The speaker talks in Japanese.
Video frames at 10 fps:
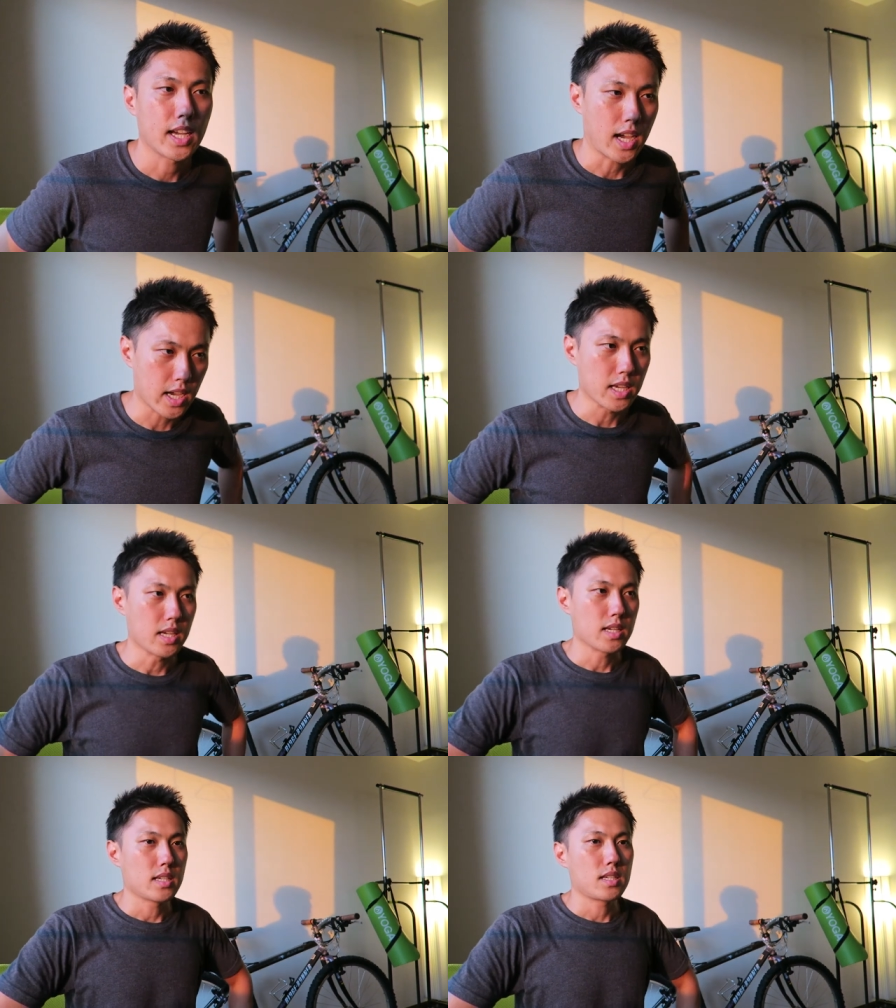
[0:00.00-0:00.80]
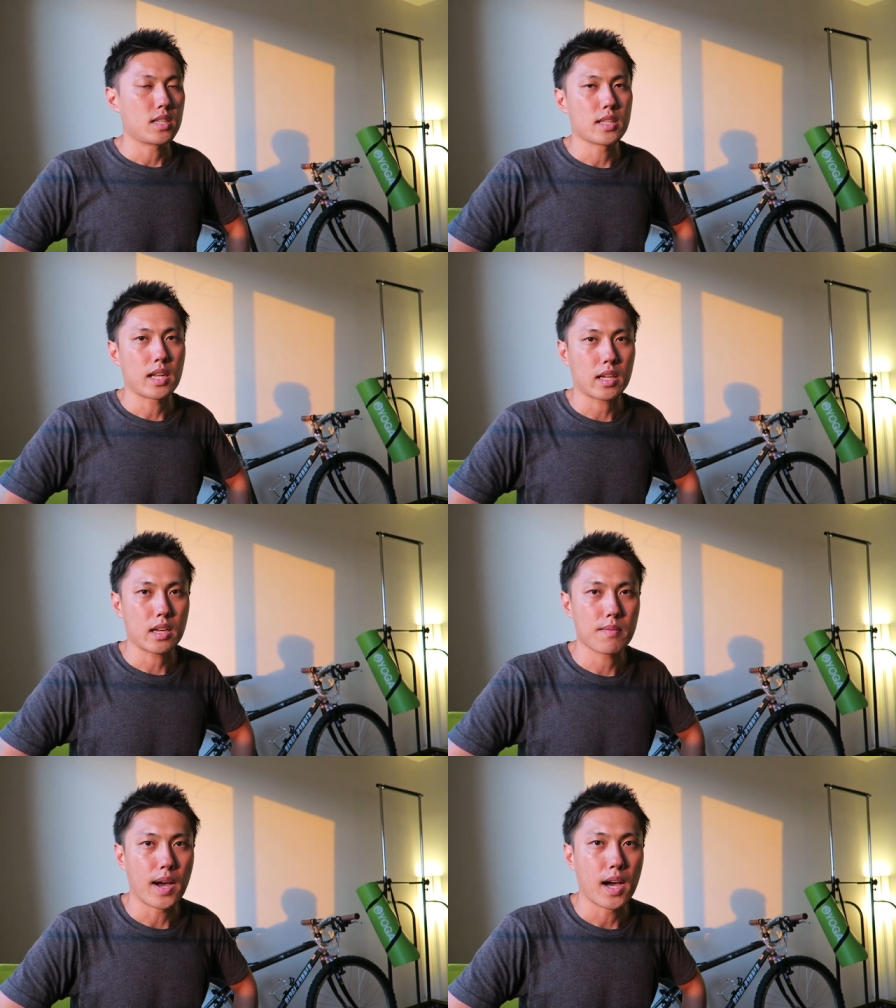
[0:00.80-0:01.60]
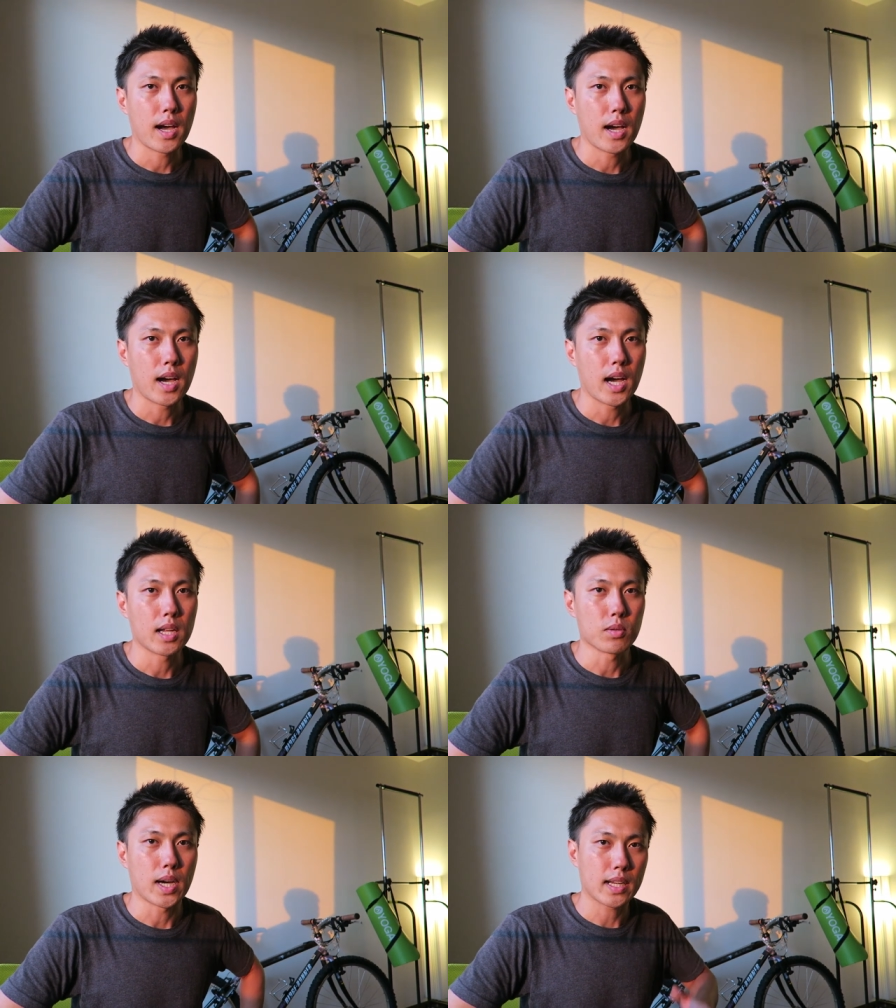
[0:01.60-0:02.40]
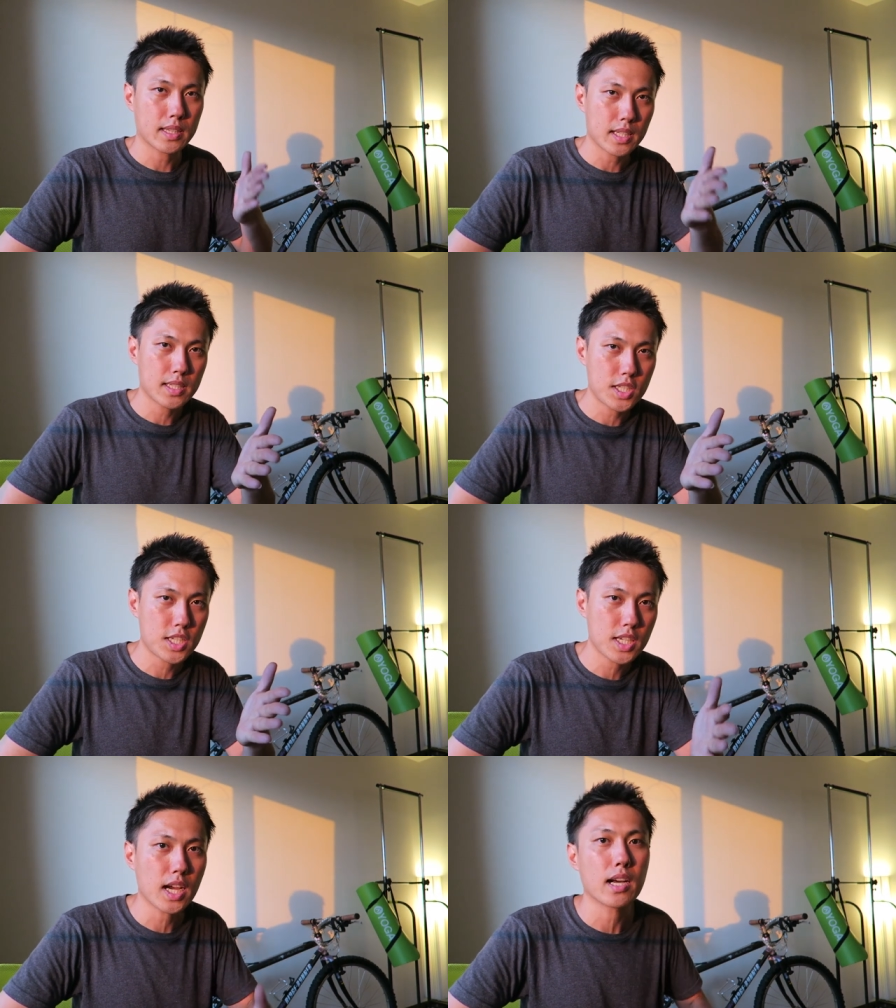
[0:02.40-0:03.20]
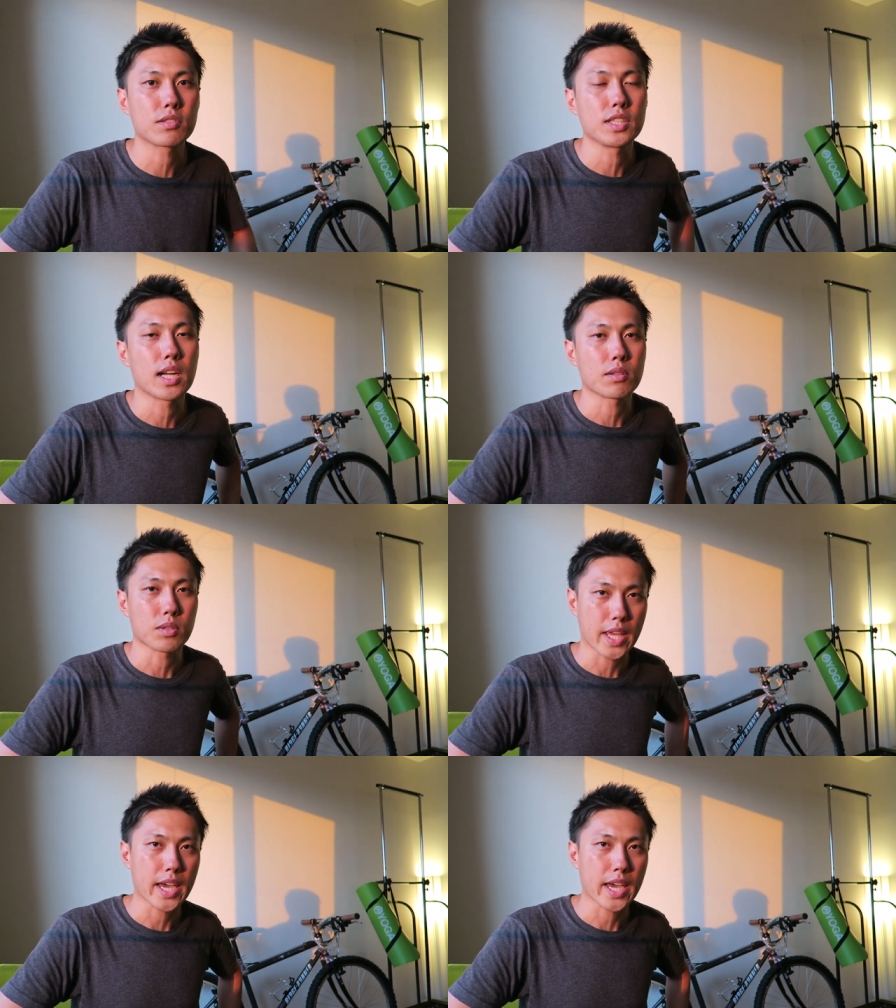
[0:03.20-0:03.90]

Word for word: はい、していただければ、あの、あなた自身が楽になるの